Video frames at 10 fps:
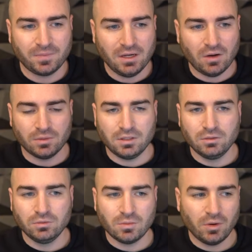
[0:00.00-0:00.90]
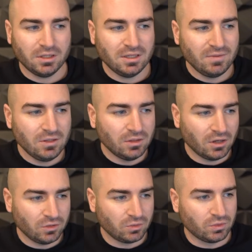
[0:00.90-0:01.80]
genau in unserem heutigen Video
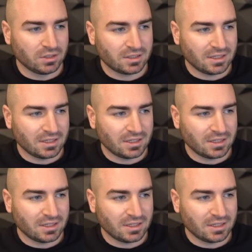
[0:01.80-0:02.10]
genauso gut ist.